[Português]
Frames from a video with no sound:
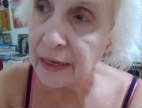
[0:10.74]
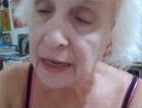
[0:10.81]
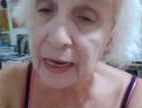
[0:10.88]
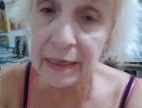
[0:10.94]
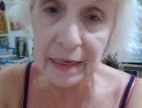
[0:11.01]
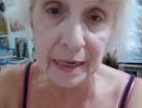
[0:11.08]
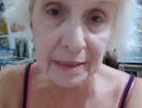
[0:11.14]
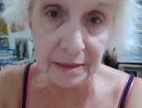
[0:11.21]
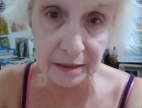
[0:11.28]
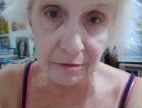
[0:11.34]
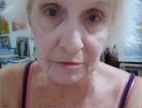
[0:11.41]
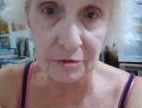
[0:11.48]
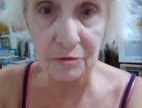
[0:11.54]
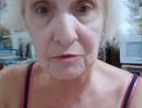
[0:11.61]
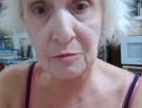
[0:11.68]
Aliás, o
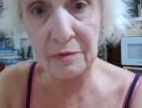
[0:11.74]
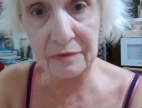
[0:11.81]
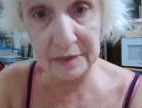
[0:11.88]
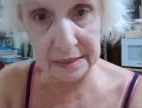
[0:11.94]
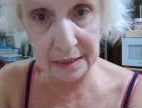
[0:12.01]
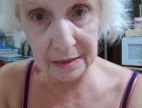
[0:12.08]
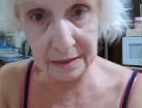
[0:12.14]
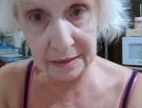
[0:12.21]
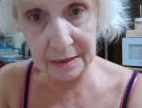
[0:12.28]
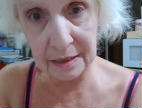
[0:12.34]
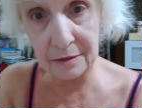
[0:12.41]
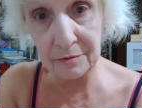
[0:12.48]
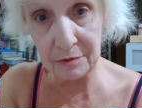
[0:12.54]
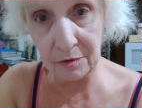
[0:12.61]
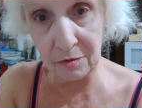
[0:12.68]
YouTube faz
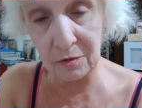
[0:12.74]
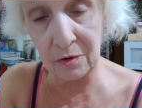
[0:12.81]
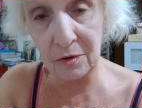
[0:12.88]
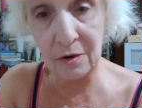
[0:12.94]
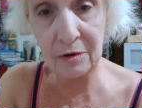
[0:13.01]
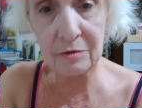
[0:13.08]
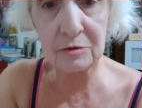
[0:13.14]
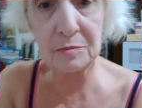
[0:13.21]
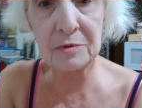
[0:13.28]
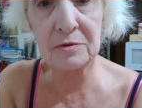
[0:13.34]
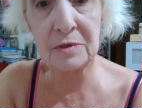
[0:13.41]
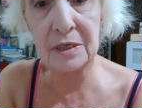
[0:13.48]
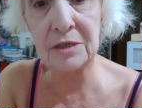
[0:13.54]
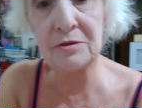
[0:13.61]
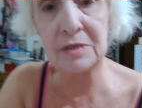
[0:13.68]
questão que eu coloque os meus
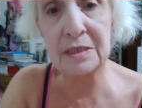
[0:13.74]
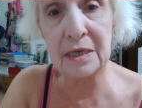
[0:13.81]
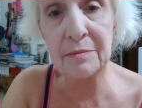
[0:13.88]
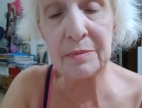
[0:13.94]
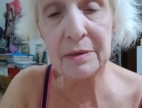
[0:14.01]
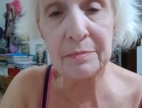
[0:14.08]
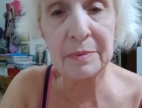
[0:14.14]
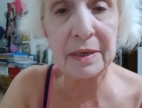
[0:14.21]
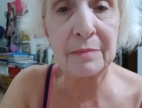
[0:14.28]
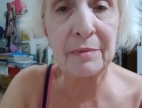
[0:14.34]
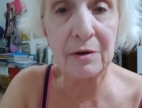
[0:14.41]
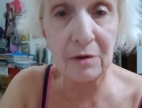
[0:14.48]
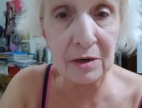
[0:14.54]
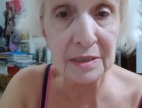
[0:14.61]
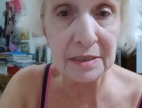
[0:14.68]
vídeos sempre para
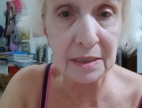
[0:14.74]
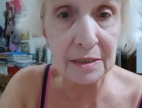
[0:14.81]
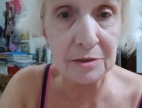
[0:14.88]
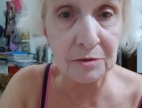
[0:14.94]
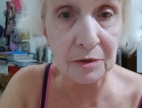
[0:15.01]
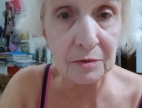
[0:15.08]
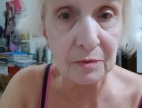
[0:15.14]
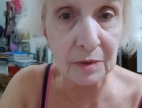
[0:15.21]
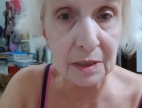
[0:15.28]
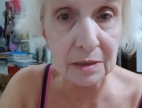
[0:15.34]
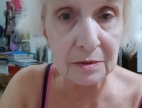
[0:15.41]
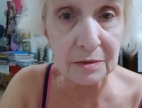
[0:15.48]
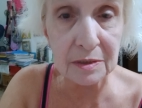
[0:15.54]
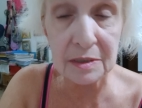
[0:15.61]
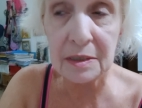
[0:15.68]
maiores de 18
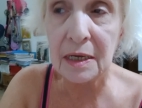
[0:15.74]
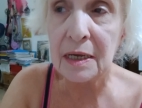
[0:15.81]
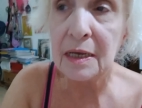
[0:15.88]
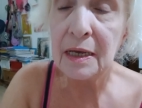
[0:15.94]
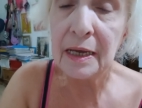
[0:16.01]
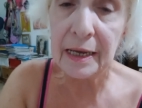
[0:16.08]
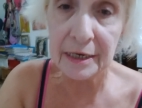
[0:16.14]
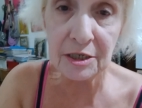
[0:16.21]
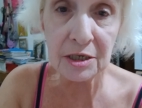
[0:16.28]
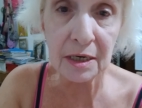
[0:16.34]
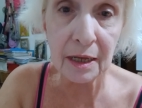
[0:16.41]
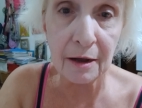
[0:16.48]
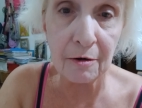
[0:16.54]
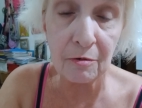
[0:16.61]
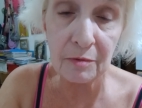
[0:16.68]
anos, em
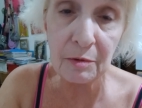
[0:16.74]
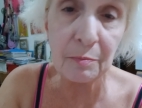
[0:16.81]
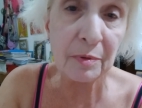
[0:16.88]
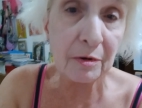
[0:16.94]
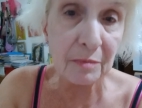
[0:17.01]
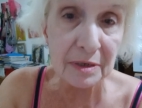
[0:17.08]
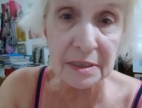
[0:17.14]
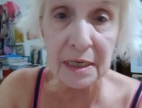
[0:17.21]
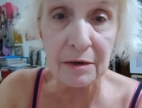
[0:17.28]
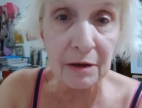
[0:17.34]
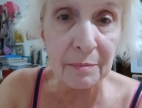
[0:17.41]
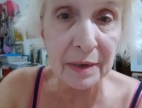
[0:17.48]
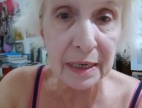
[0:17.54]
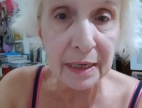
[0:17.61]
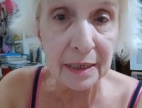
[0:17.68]
geral, ou pelo menos que não é
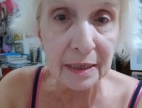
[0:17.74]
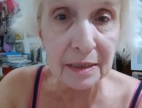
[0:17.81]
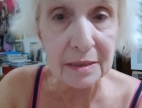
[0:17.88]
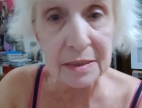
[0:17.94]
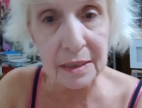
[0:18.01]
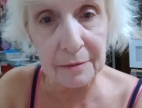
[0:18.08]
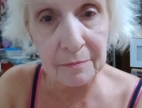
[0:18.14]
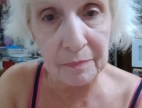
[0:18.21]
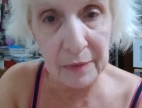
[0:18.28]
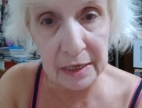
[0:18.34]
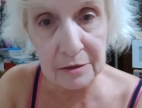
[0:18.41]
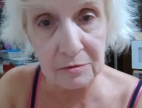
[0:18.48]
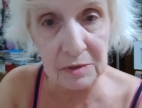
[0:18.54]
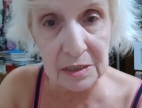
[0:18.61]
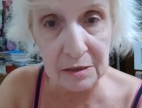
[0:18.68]
para criança,
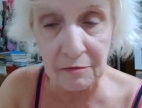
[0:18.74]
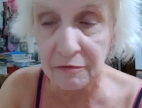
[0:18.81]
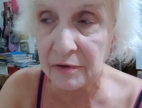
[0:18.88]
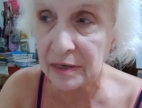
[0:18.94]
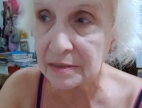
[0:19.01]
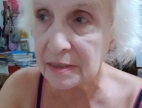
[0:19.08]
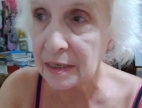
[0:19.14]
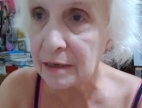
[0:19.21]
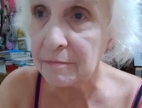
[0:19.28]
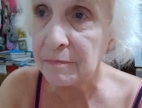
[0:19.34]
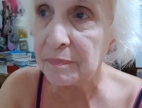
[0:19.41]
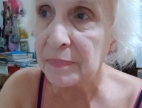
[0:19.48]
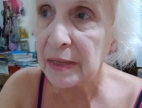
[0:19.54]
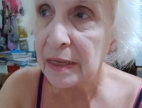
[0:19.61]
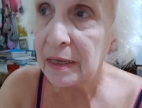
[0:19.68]
as coisas que eu faço, tá?
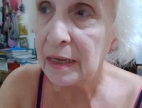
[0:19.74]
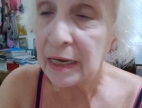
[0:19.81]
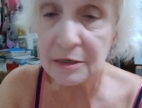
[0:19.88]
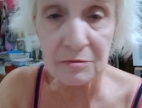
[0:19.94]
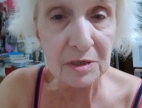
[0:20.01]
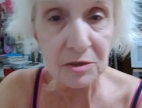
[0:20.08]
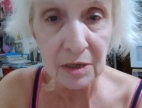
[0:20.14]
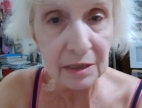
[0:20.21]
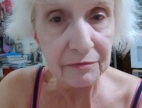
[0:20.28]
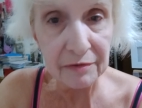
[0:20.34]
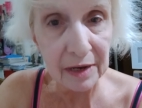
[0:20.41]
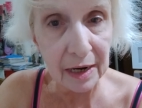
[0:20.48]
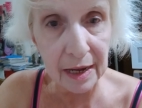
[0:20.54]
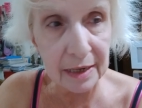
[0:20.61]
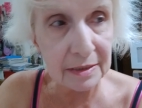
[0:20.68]
As coisas só de
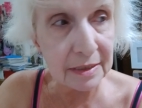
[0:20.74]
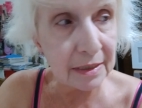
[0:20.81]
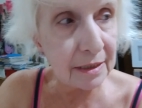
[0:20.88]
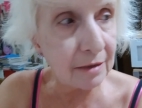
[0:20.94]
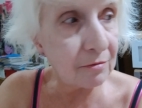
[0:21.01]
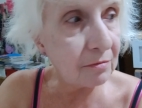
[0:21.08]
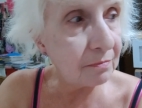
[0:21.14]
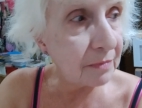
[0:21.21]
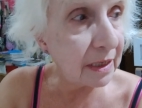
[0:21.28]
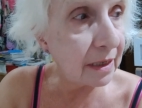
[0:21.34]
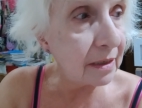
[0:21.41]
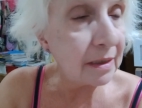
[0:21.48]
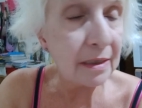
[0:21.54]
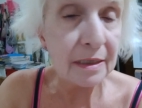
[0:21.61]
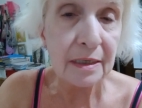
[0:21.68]
falar, assim, de,
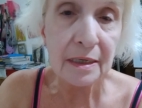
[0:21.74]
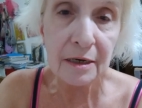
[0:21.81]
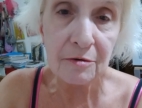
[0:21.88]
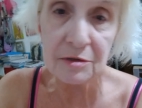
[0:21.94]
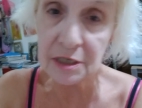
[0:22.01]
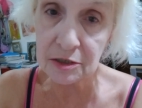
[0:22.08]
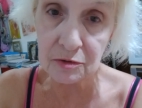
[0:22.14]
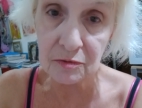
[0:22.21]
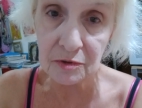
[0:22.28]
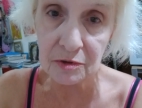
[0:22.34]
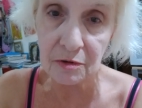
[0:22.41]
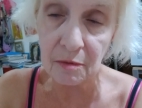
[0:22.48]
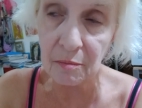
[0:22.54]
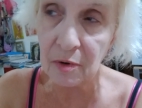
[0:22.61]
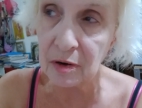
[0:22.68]
né? Os assuntos que
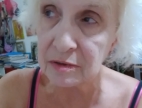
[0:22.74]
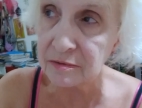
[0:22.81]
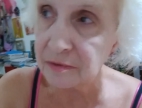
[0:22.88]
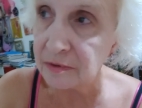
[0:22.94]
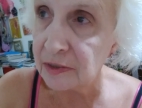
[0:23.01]
eu abordo.